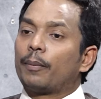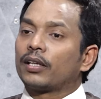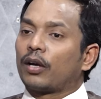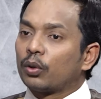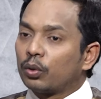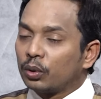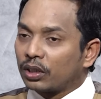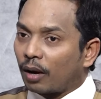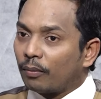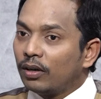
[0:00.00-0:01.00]
ఎప్పుడైతే
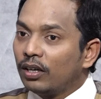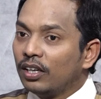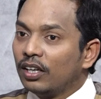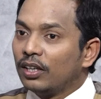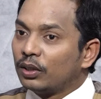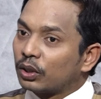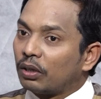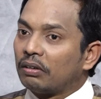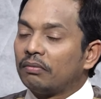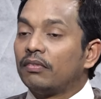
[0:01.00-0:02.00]
అనుకుంటామో సో
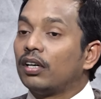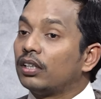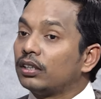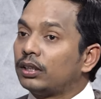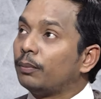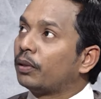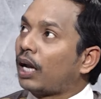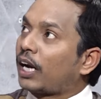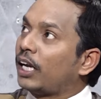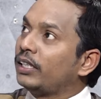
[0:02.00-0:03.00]
సింపుల్
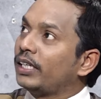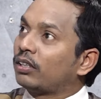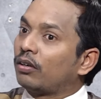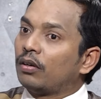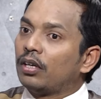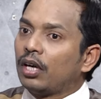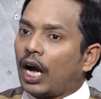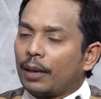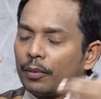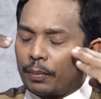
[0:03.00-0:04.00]
అక్కడ ఏం చేసాం
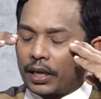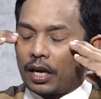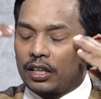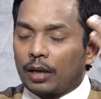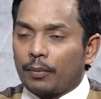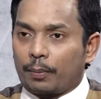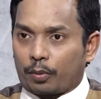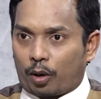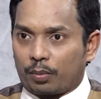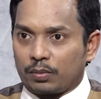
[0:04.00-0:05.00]
ఐఎమ్ బిగ్గర్ దాన్ మై
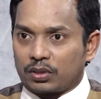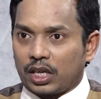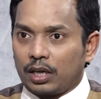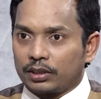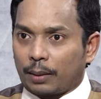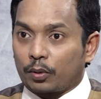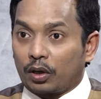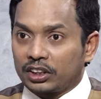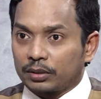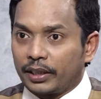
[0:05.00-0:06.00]
ప్రాబ్లమ్స్ అని సబ్
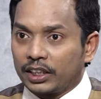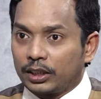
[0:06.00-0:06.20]
కాన్షియస్